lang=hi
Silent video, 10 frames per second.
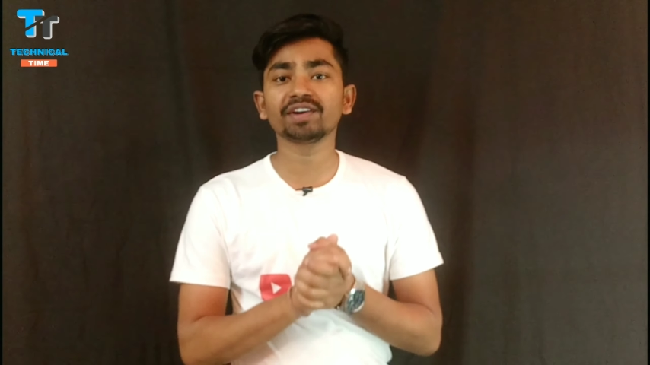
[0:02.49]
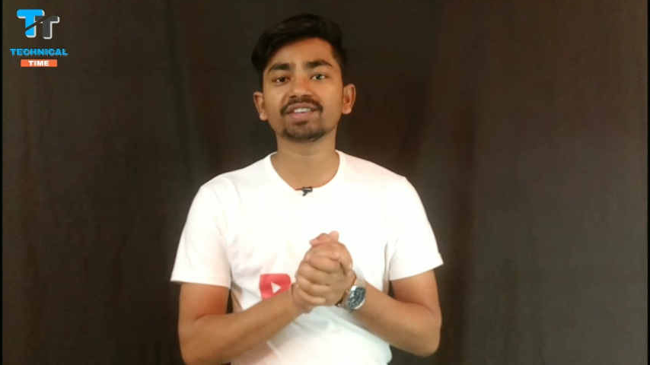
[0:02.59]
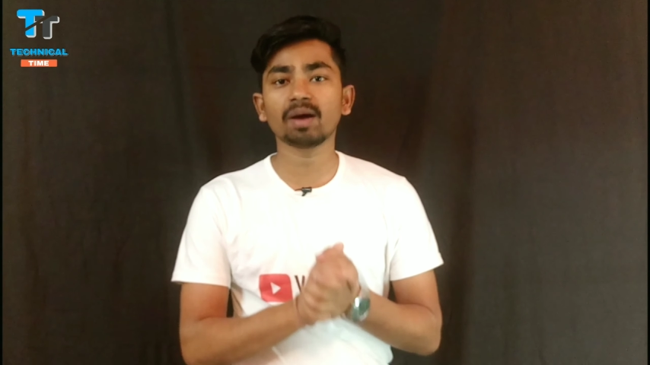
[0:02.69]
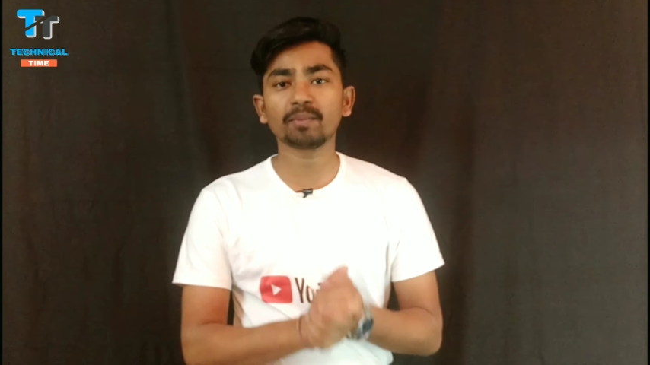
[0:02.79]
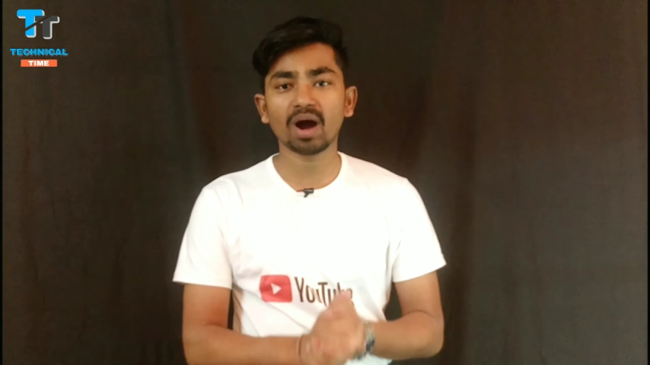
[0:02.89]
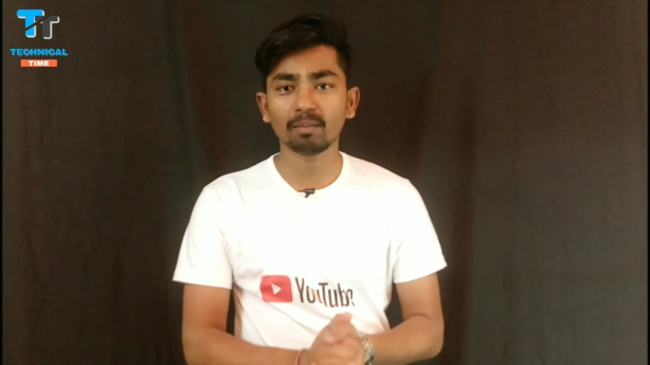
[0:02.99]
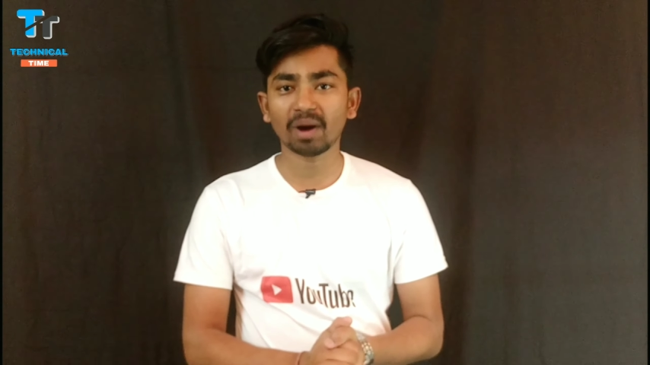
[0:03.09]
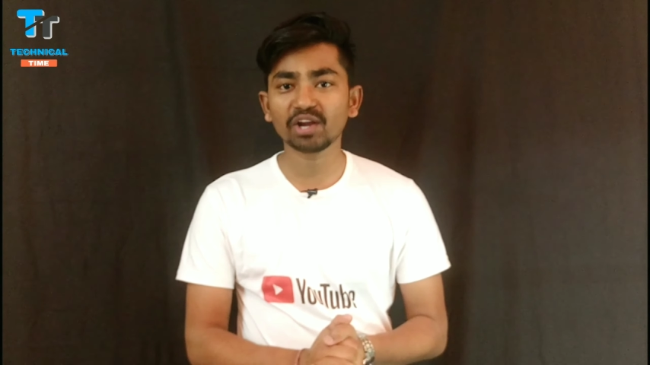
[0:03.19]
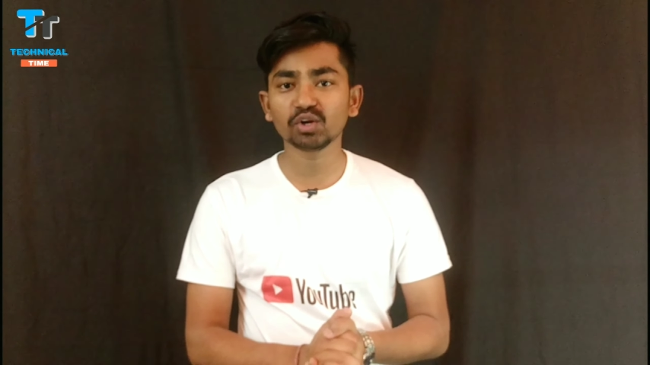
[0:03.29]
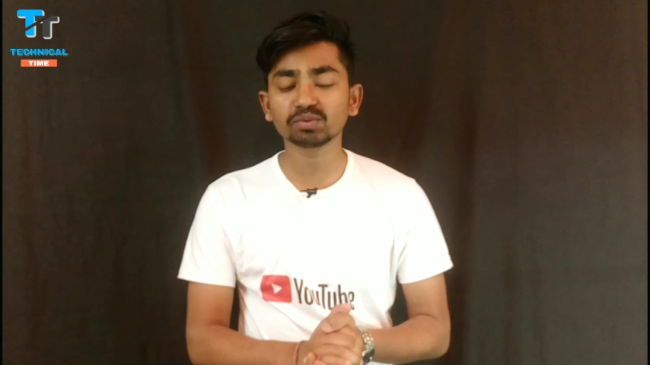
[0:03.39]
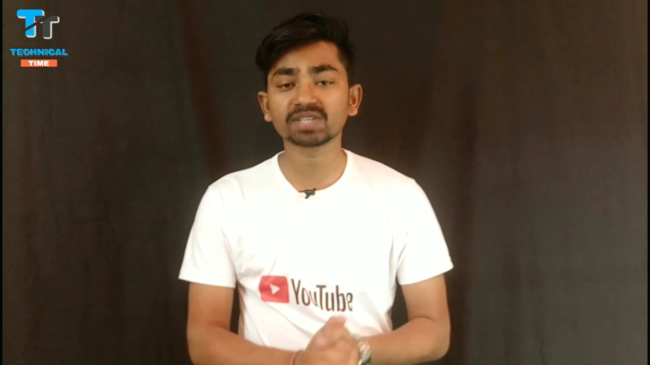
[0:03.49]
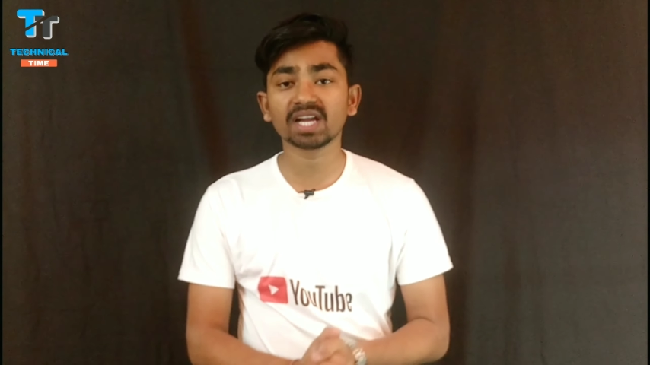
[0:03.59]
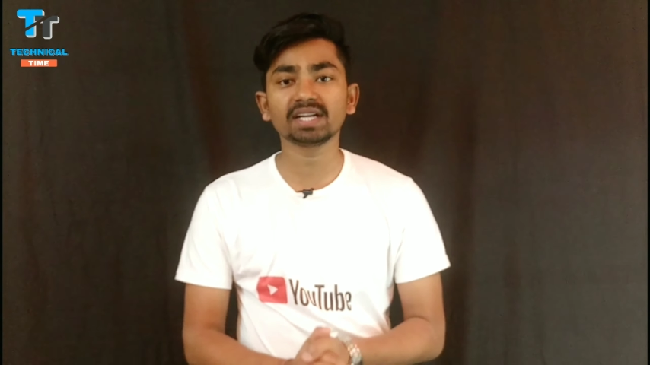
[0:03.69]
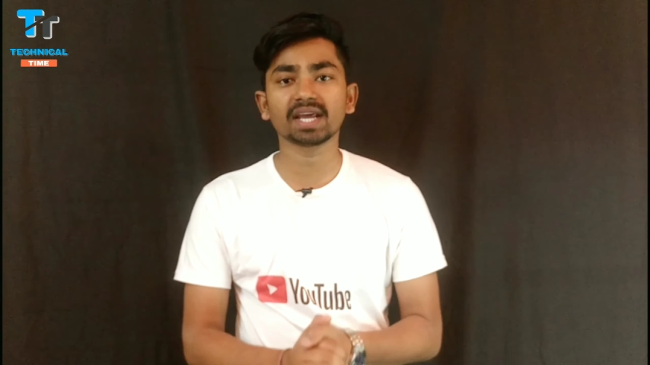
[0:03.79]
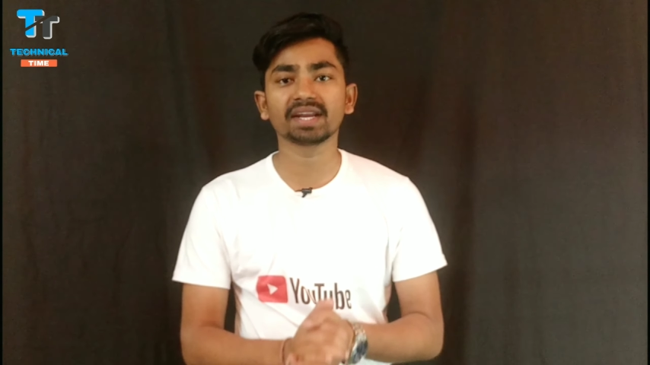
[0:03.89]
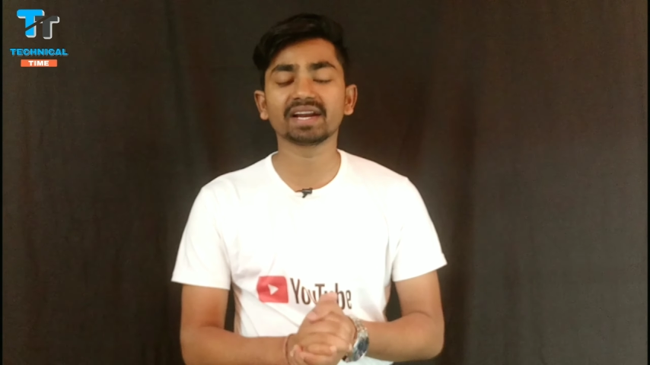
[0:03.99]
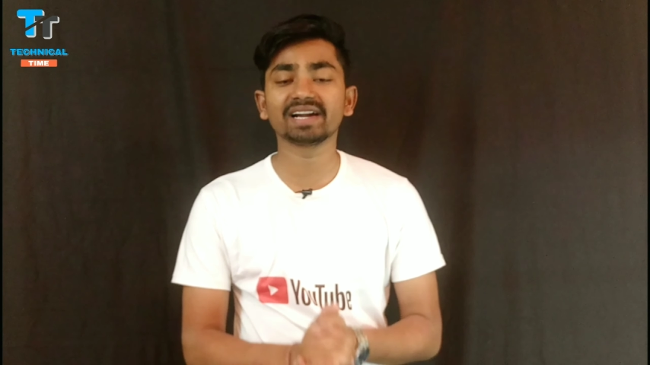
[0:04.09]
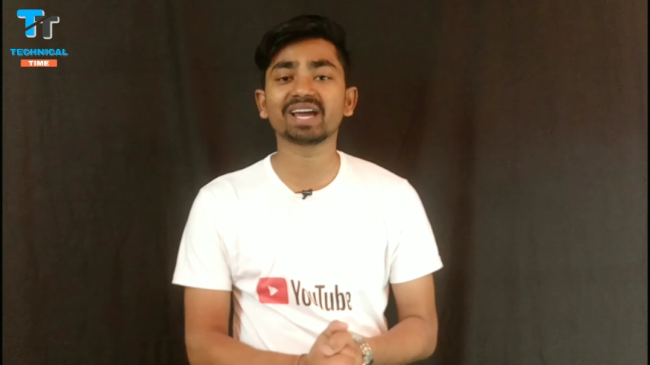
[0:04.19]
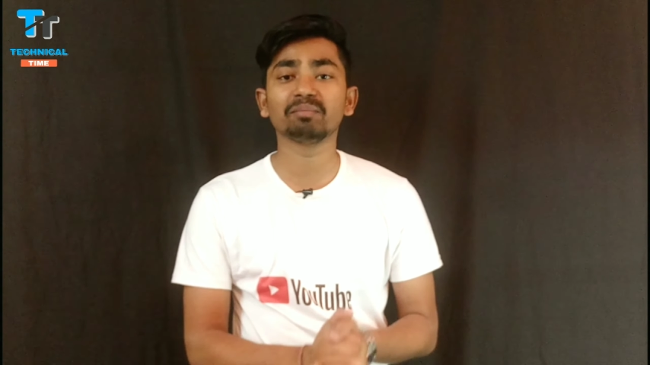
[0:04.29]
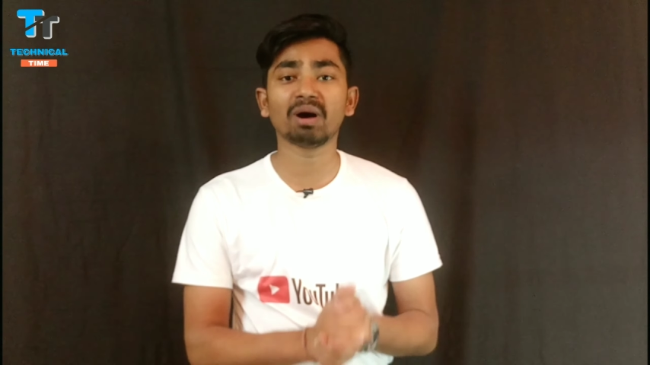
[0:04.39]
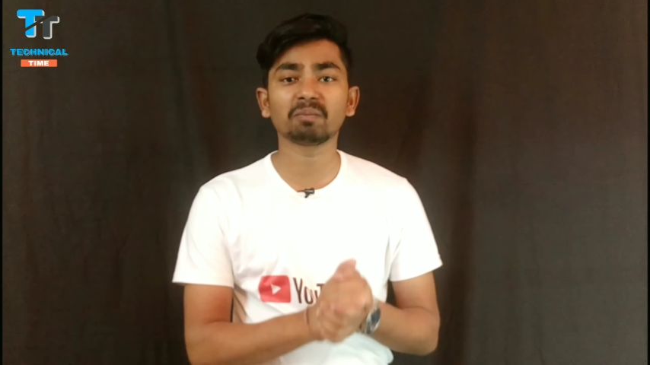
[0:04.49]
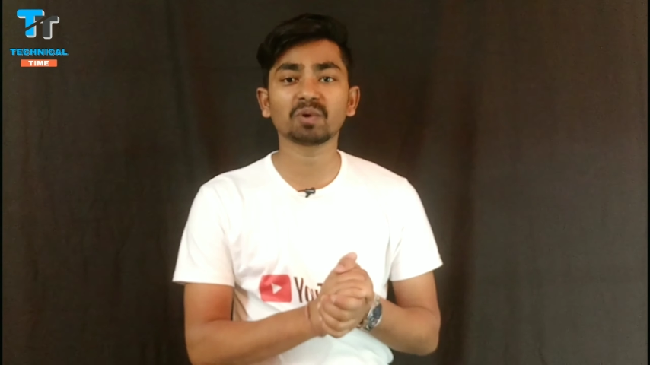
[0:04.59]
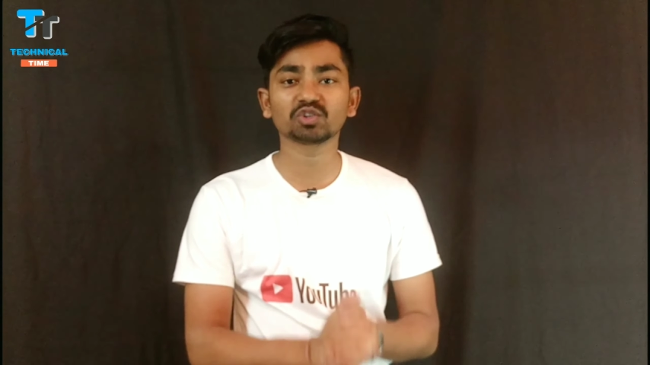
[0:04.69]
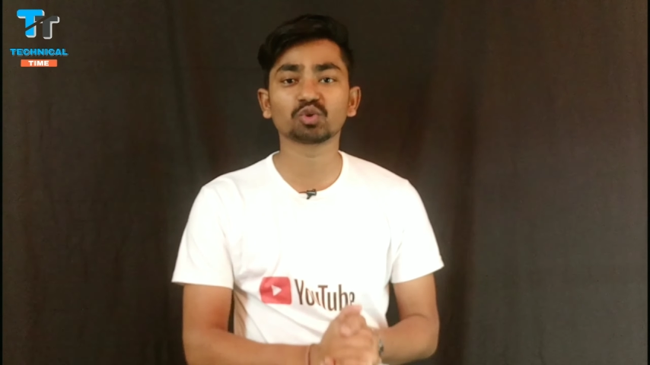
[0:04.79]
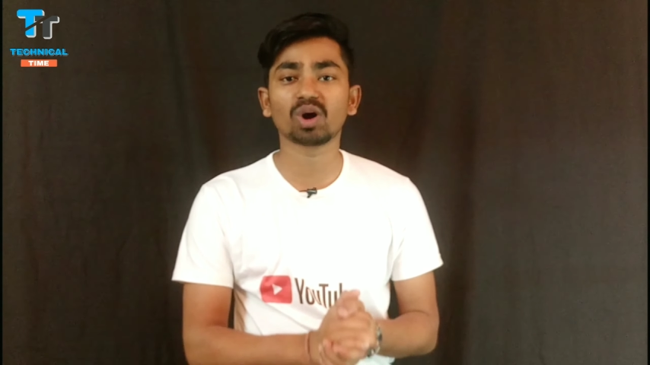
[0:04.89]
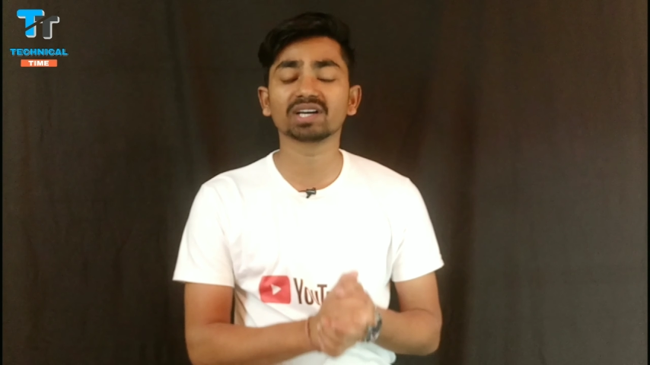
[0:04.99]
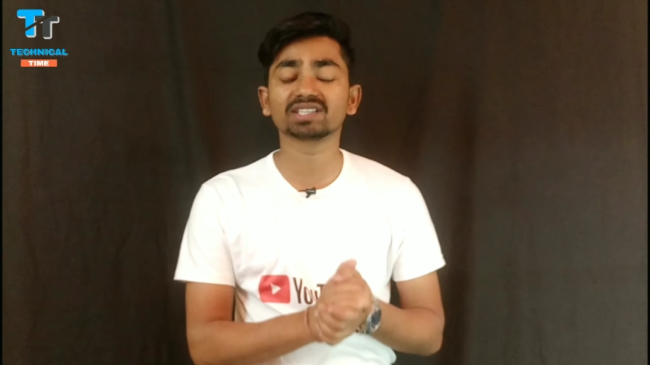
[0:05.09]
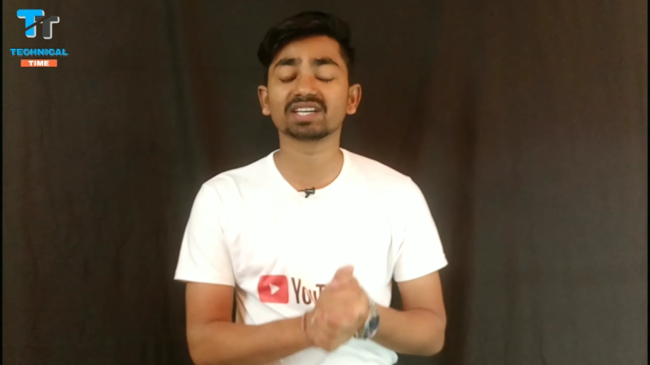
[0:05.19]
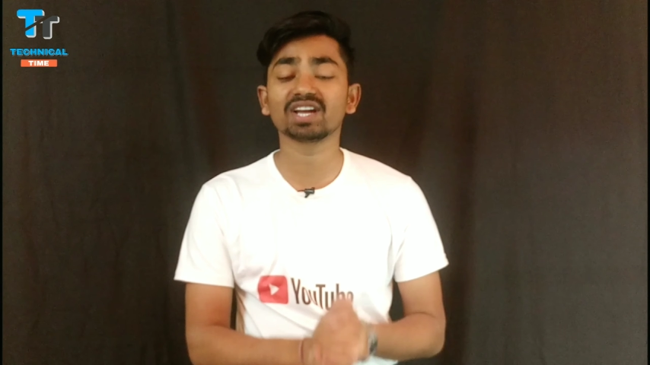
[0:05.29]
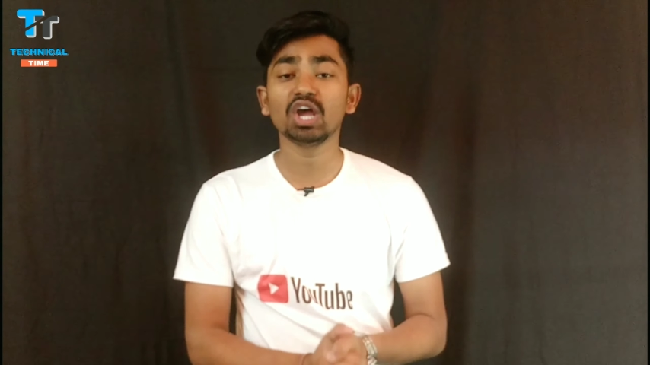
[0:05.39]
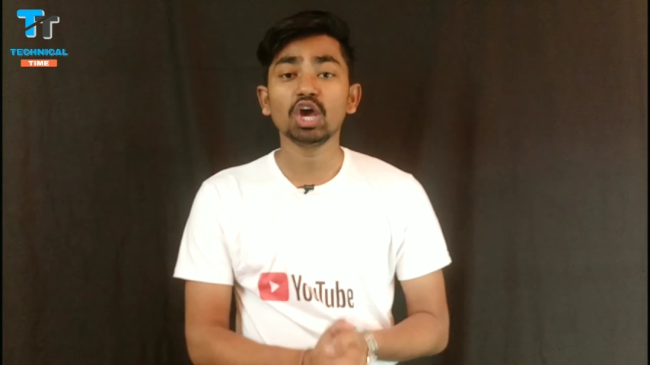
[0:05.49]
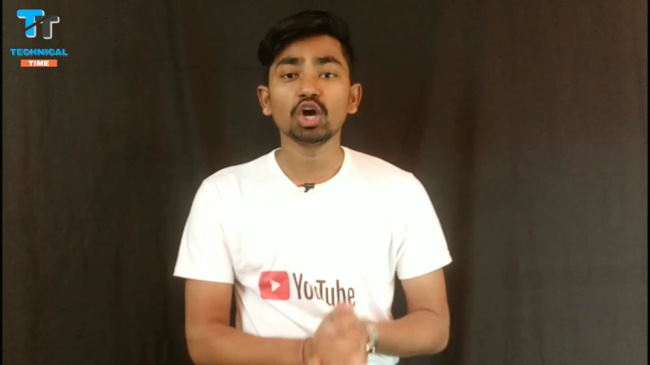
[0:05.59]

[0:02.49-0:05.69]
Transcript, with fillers: फिर से आपका हमारे यूट्यूब चैनल टेक्निकल टाइम में आपका स्वागत है